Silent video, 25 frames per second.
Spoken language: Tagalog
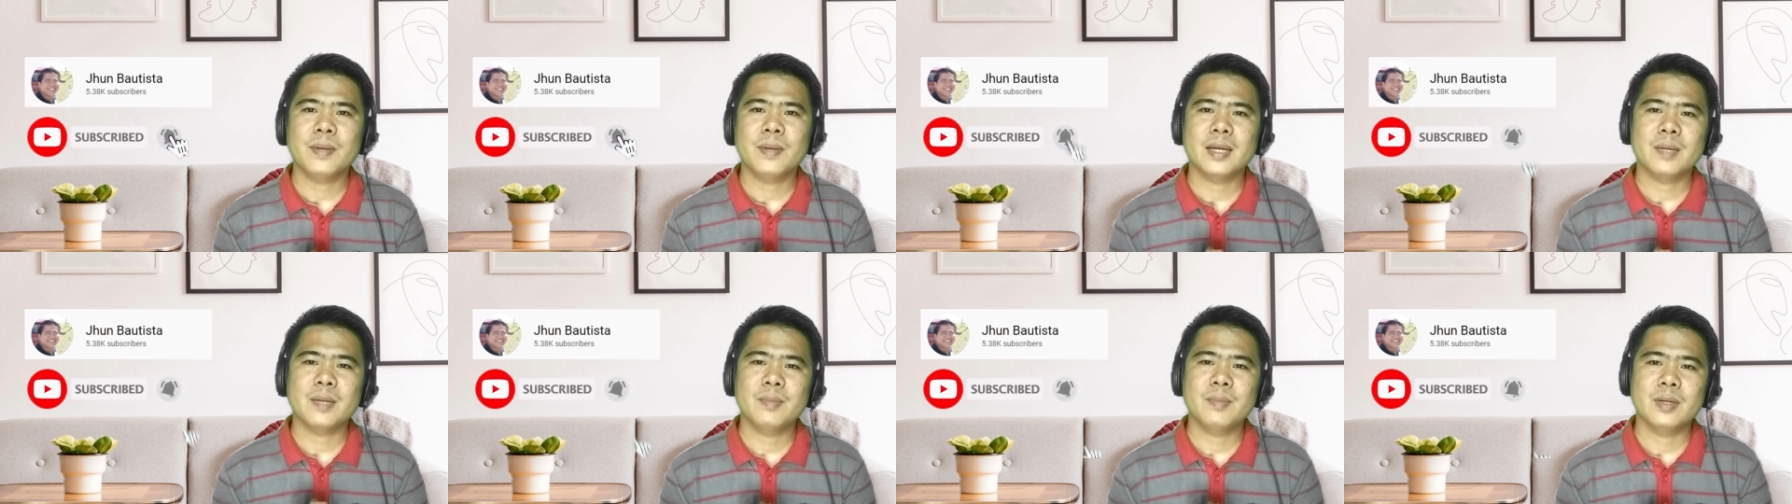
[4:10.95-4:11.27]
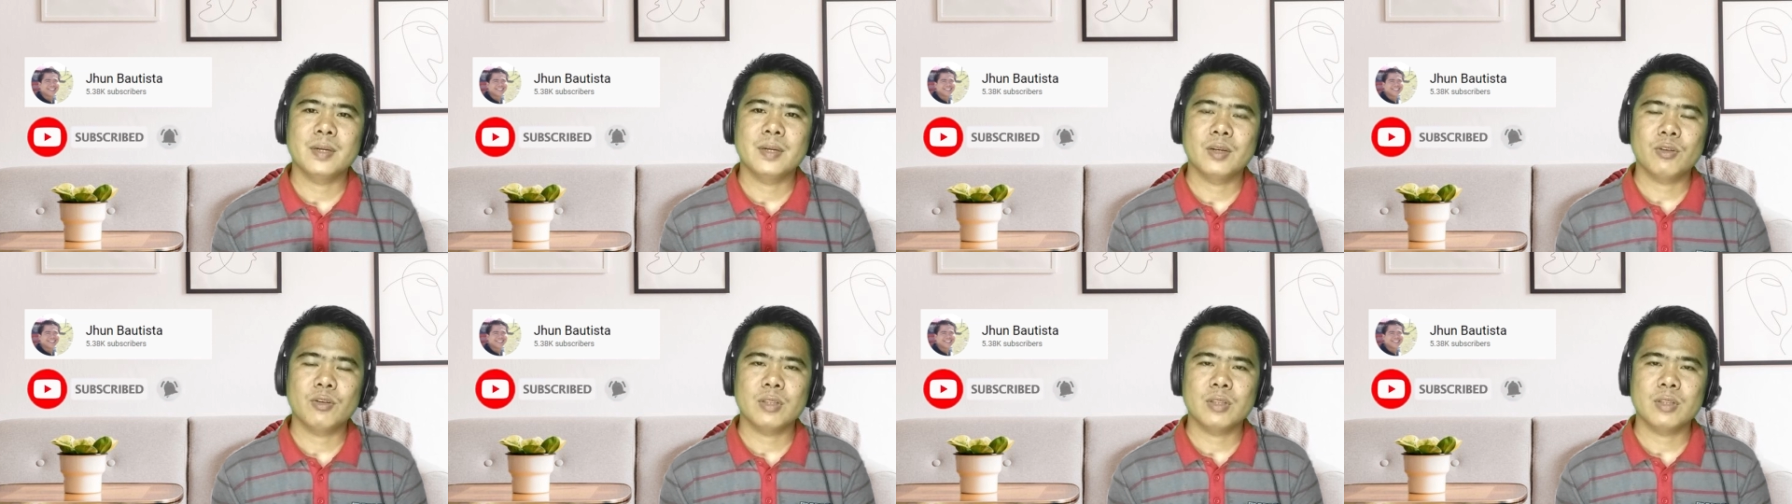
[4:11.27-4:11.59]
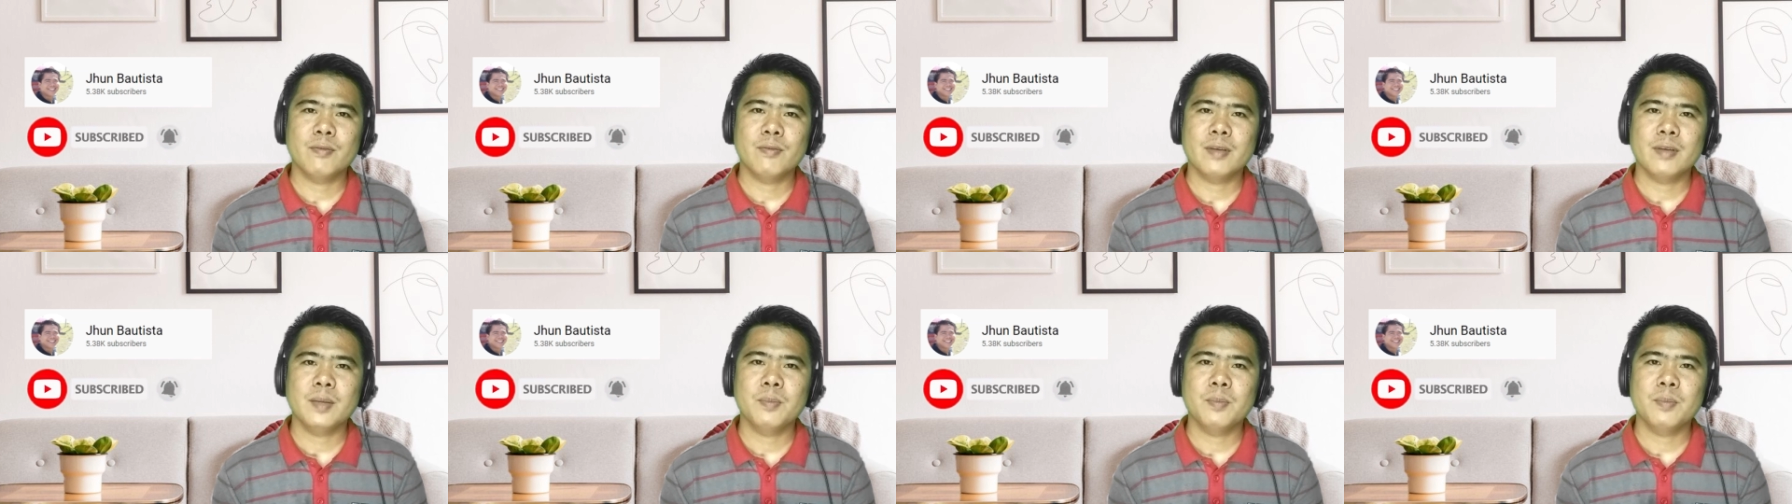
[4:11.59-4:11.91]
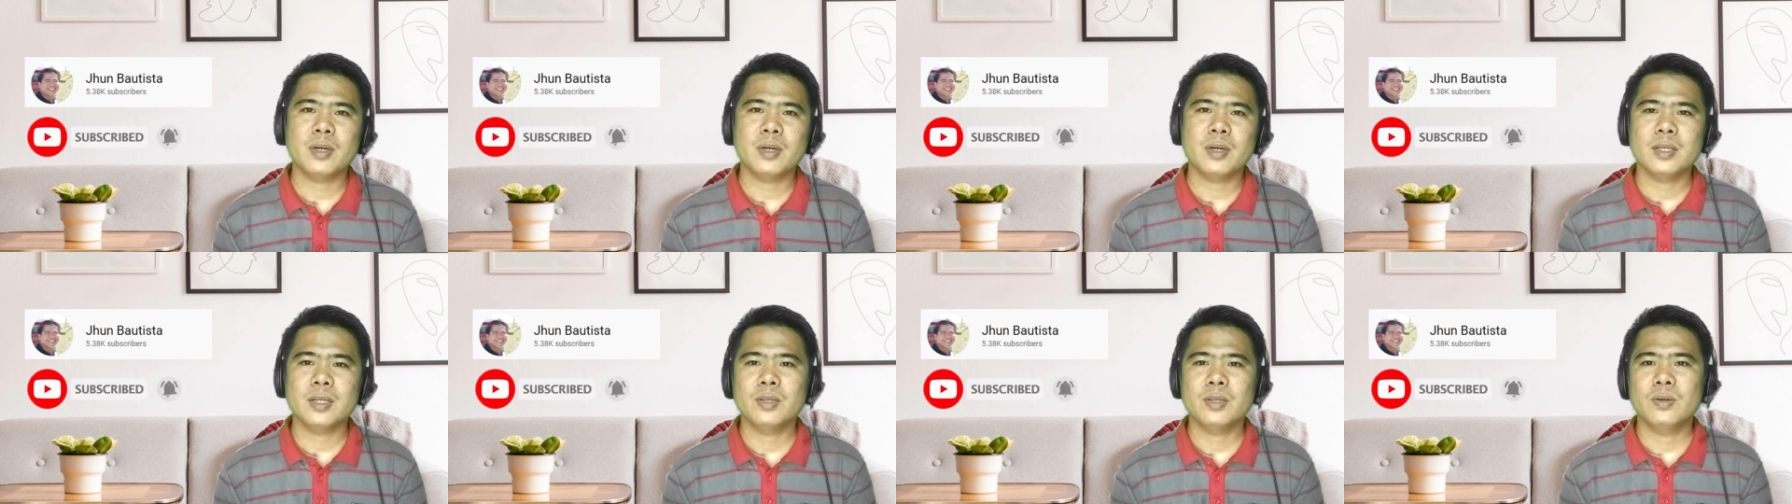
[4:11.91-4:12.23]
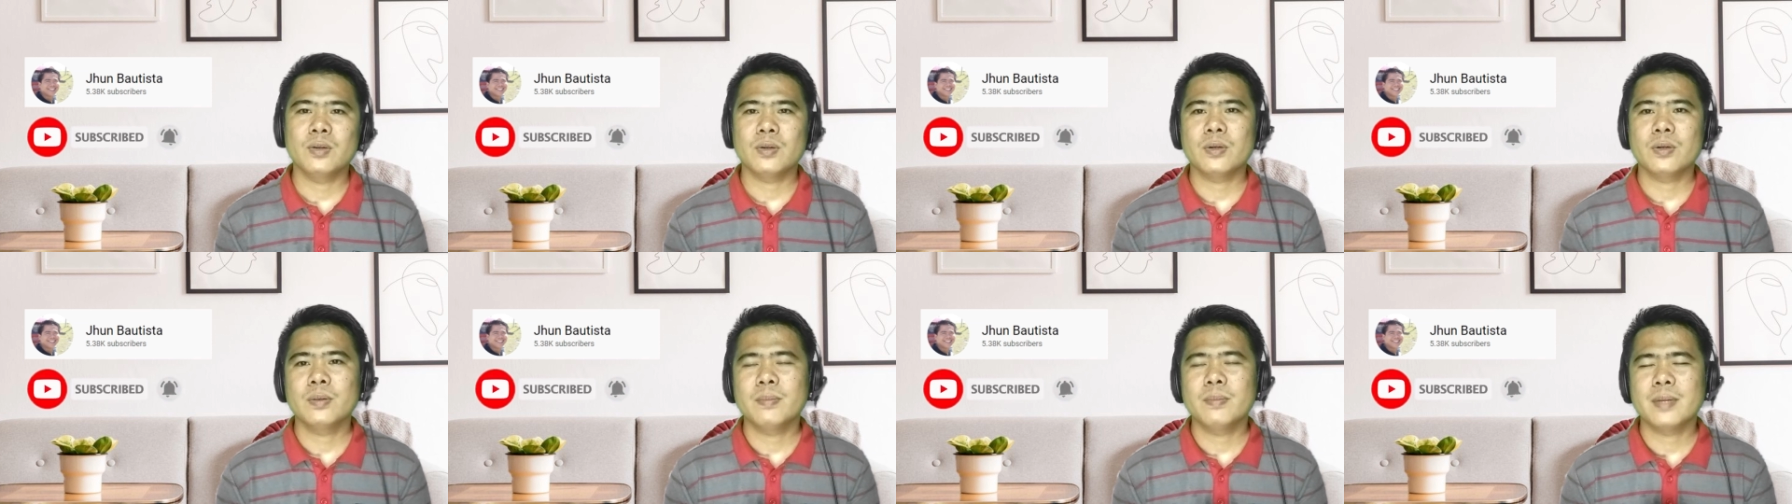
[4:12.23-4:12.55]
para ma-notify po
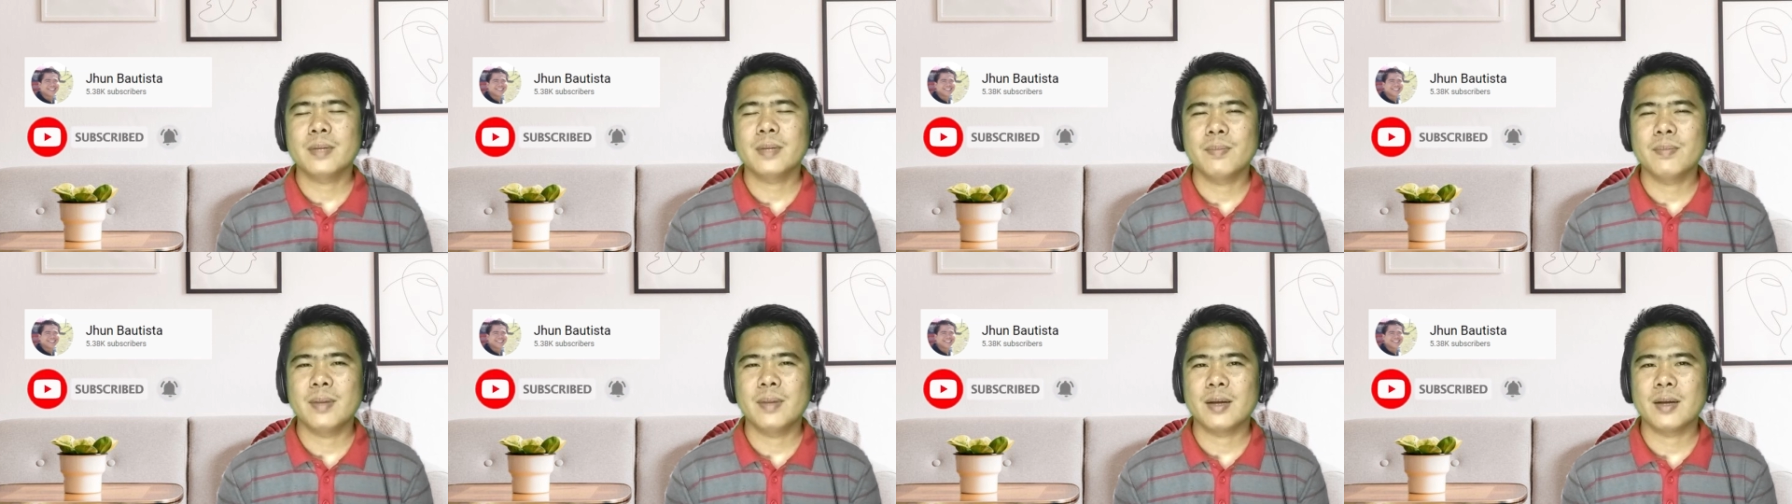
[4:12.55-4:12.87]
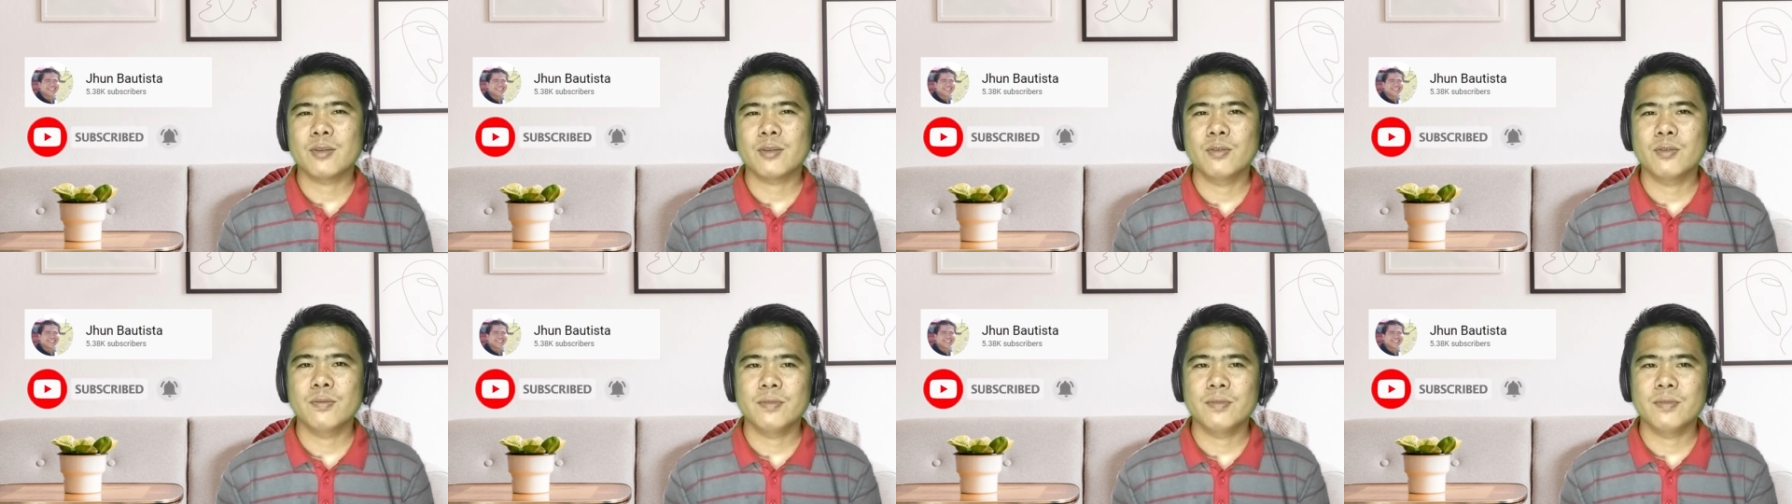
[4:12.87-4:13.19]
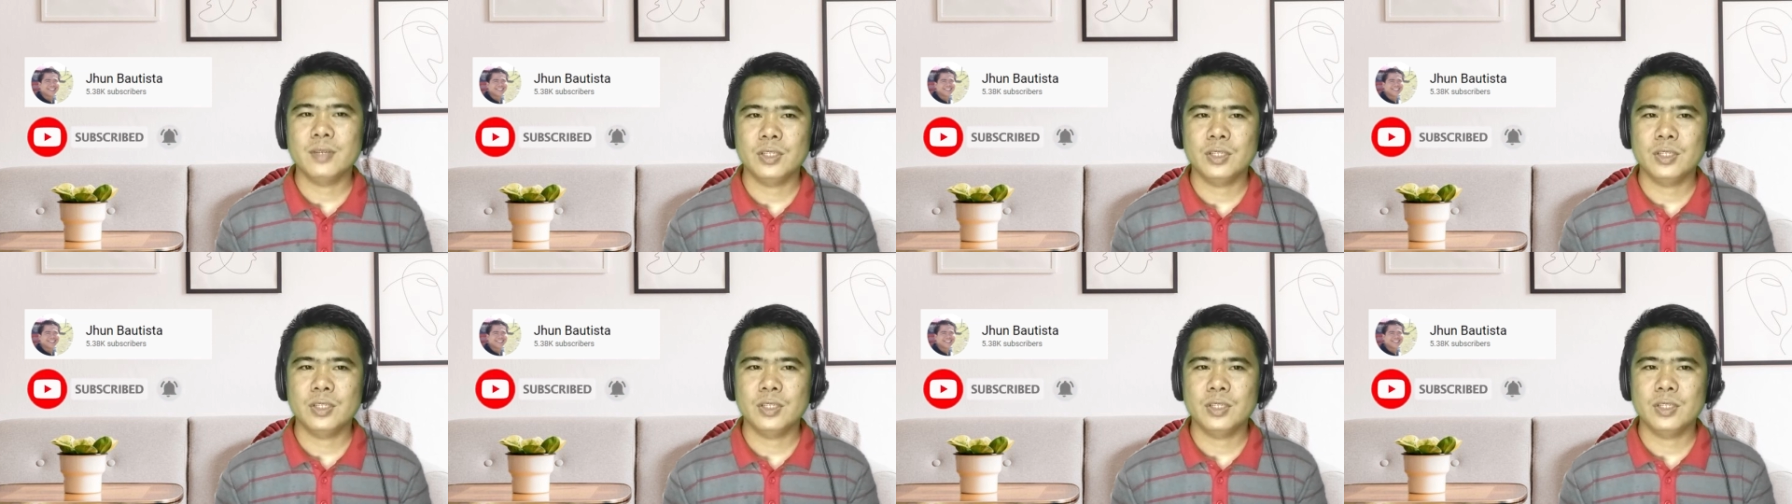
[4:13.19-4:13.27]
kayo kung may bagong